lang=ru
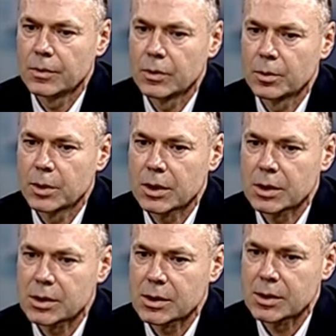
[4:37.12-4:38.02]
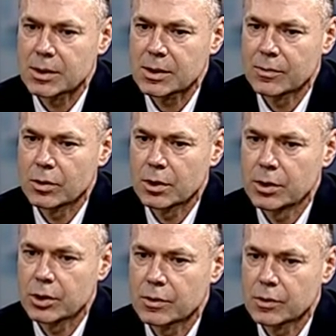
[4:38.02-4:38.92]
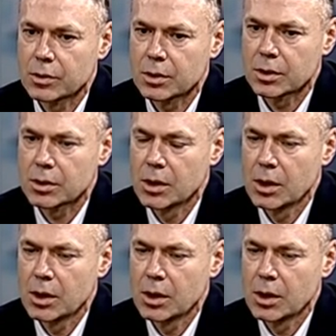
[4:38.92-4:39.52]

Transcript: но мне кажется, основное отличие все-таки